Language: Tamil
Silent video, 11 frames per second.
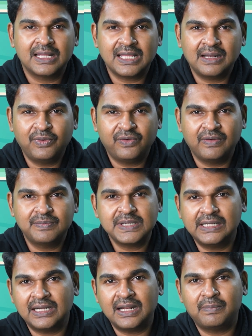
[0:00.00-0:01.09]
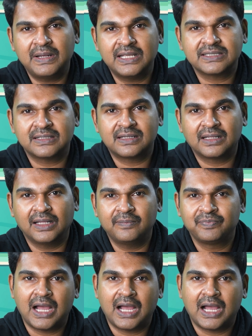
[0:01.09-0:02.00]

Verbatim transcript: அதான் நம்ம ஒரு வெப்சைட்ல அப்ளிகேஷன் இருக்கு